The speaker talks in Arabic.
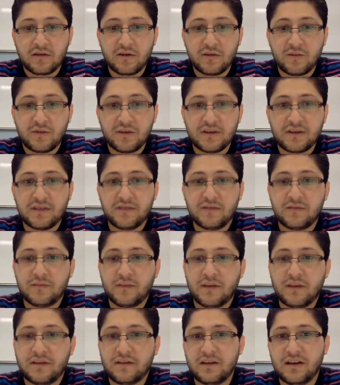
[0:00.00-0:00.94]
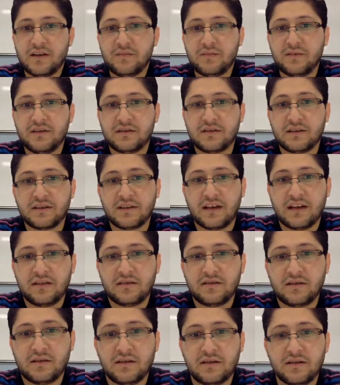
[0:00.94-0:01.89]
خبرتي في البحث العلمي
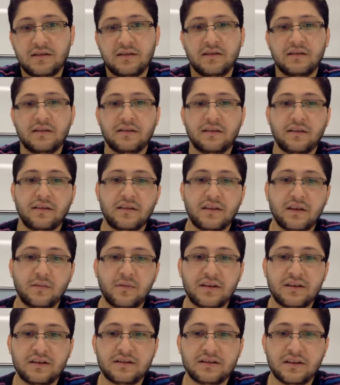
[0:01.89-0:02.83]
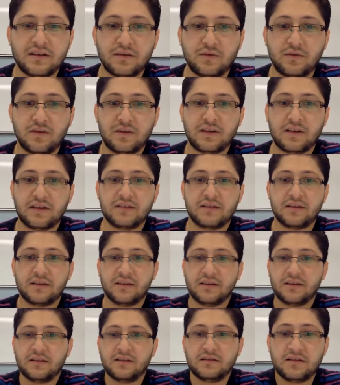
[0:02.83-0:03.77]
تتعدى الثماني سنوات حتى
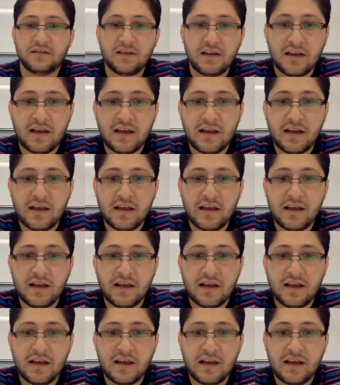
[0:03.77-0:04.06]
الآن.